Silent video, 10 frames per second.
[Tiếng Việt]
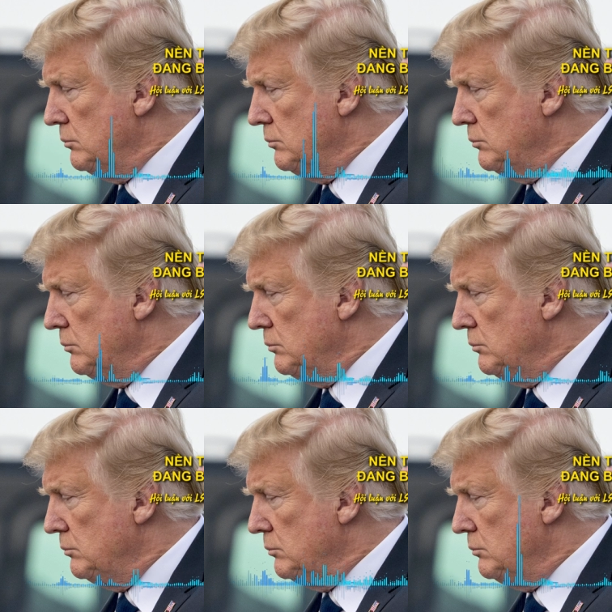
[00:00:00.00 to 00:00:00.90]
ba
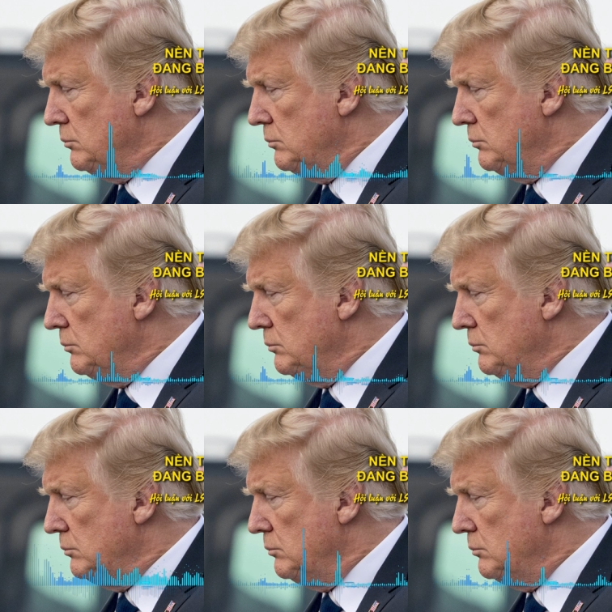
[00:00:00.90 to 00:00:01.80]
người
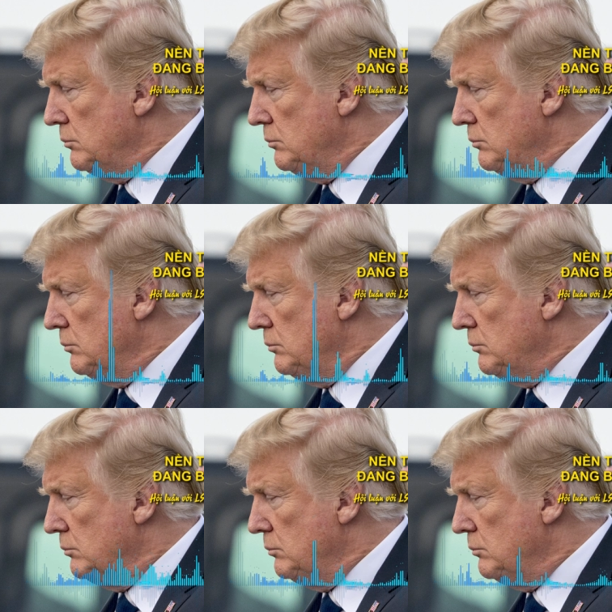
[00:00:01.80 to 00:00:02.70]
cũng đều đi lính hết